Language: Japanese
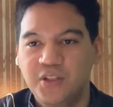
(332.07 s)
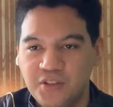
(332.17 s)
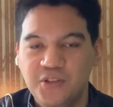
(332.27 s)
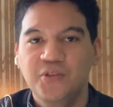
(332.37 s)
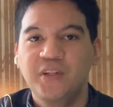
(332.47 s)

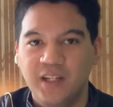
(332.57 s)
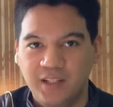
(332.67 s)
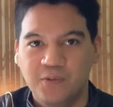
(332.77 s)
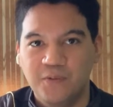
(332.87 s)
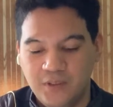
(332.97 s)
強いから
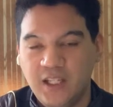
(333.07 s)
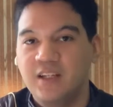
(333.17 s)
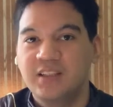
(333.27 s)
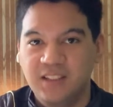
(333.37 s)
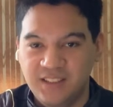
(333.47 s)
ねこの
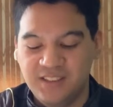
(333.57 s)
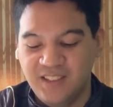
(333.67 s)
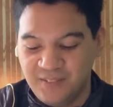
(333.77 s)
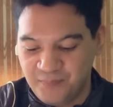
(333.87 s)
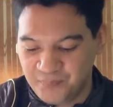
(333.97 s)
キャラクターたち、はい
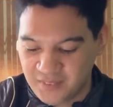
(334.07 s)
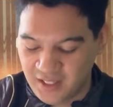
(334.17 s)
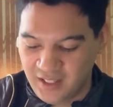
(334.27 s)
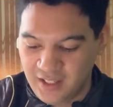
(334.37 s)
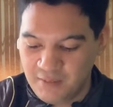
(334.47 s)

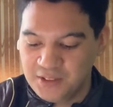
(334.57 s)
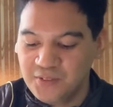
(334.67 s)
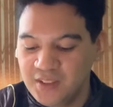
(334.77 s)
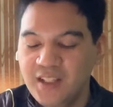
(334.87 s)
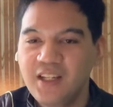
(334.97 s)
まあ、そ
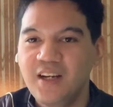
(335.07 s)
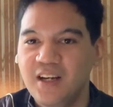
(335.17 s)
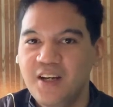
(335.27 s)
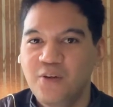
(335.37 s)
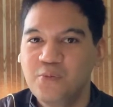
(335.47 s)
んな中
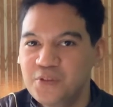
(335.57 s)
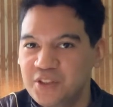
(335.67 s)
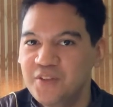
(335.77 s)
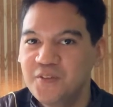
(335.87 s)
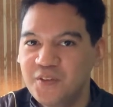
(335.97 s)
面
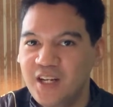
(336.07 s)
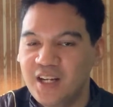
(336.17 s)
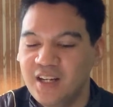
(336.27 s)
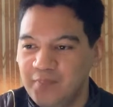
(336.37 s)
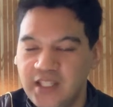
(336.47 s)
白いの
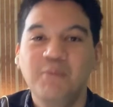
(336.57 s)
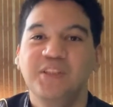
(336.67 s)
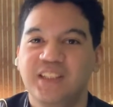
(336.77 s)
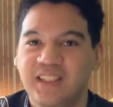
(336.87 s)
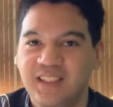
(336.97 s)
が
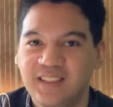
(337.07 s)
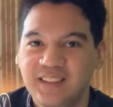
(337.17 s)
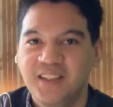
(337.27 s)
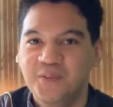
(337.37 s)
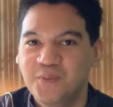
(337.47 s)
ヤムチャが
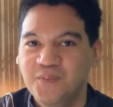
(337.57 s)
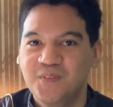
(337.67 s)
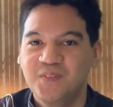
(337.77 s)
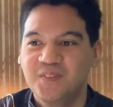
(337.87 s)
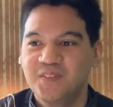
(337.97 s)
あ
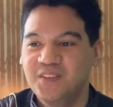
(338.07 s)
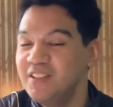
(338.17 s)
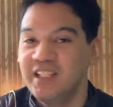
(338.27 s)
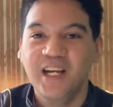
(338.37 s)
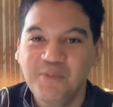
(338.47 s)
のー、つ
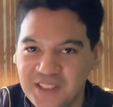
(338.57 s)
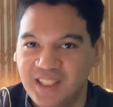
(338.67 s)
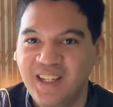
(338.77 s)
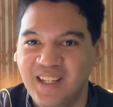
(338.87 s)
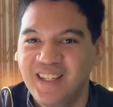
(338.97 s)
いに
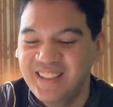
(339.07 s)
ヤムチャが